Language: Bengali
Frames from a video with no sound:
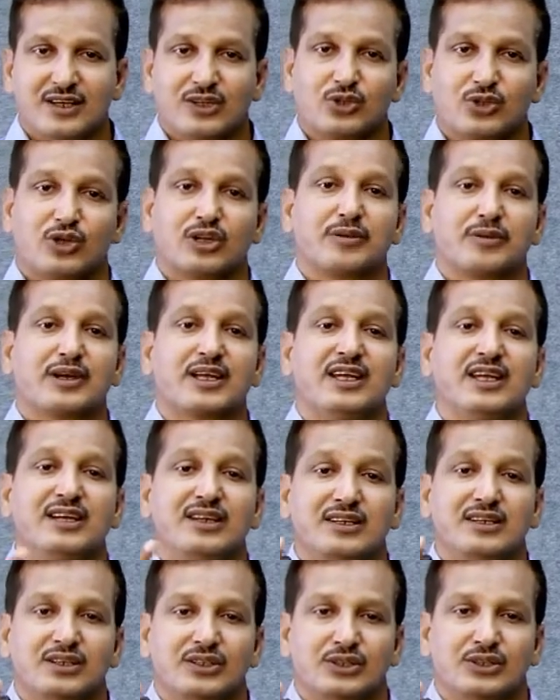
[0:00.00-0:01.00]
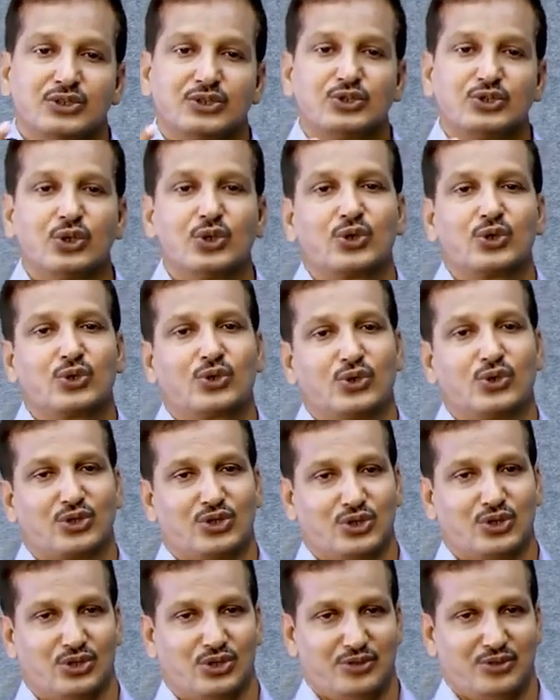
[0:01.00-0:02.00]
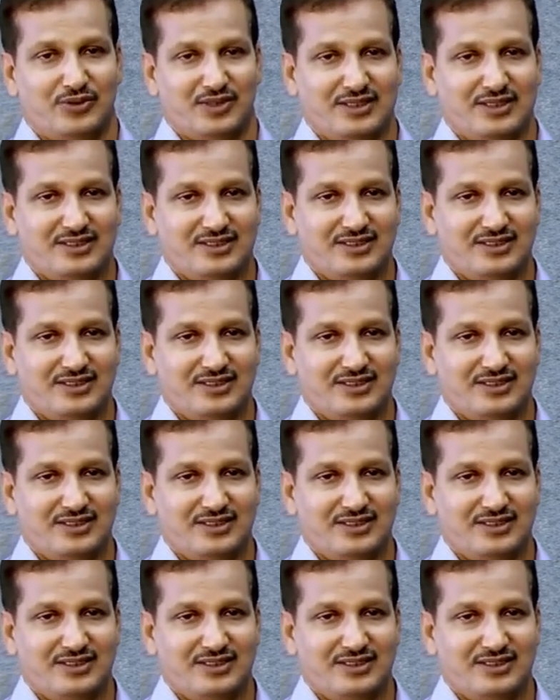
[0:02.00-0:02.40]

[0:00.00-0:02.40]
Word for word: তখন আমাকে যোগ করতে হবে